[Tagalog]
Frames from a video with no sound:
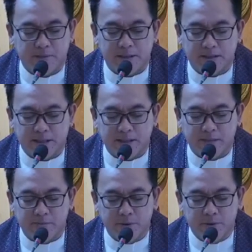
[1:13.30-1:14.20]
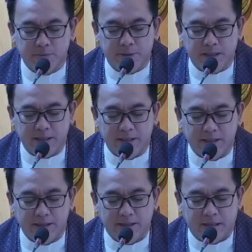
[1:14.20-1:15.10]
Namatay ang pulubi
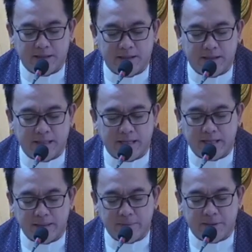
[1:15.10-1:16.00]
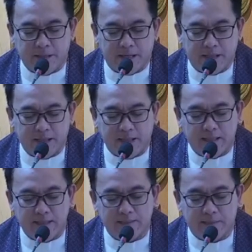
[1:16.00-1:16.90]
at dinala ng mga
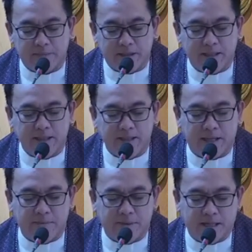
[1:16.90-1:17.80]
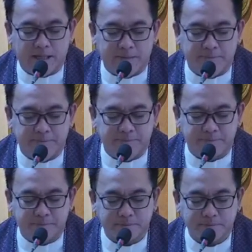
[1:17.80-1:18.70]
anghel sa piling ni Abraham.
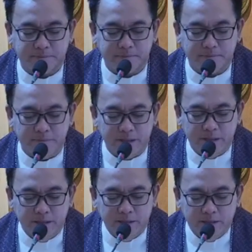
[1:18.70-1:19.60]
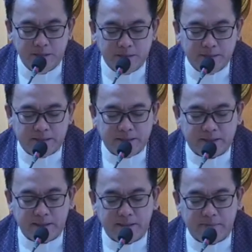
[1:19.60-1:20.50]
Namatay
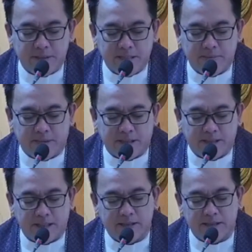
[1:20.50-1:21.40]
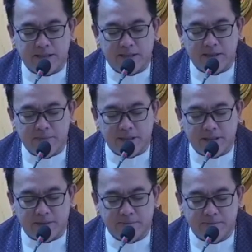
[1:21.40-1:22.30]
rin ang mayaman at
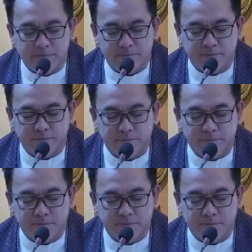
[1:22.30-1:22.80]
inilibing.